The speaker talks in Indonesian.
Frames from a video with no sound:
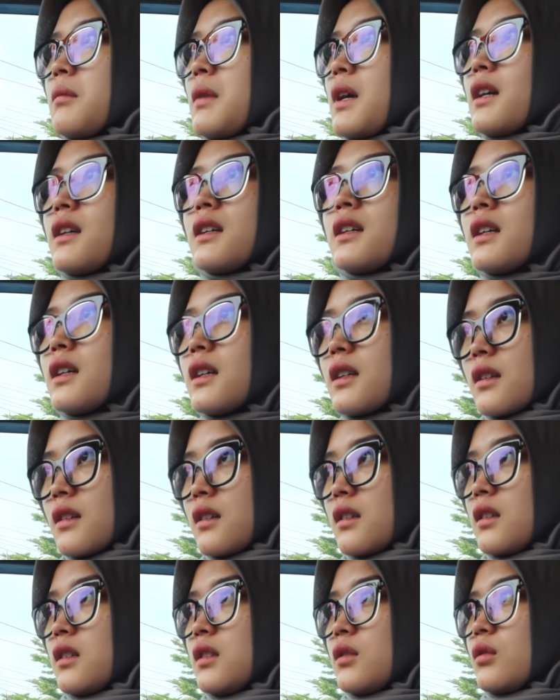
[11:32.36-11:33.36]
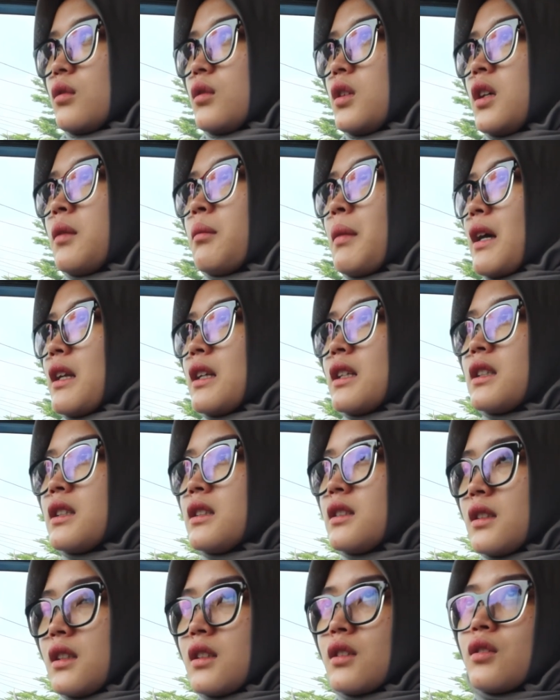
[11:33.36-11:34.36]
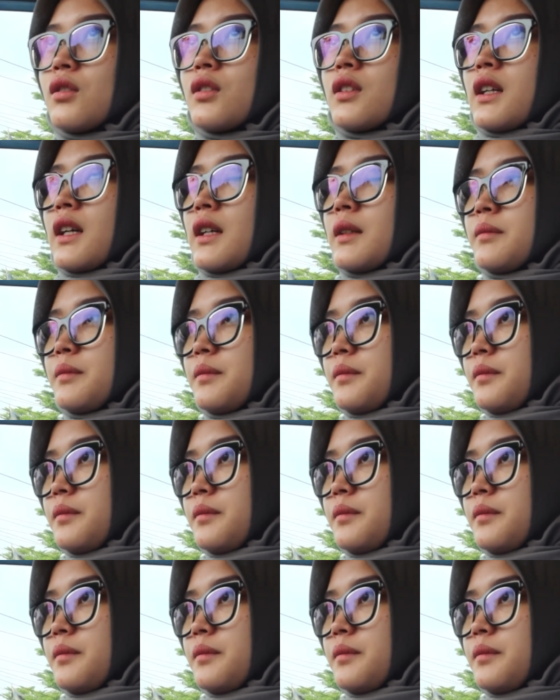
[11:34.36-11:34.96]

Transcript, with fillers: mager oh, males gitu nah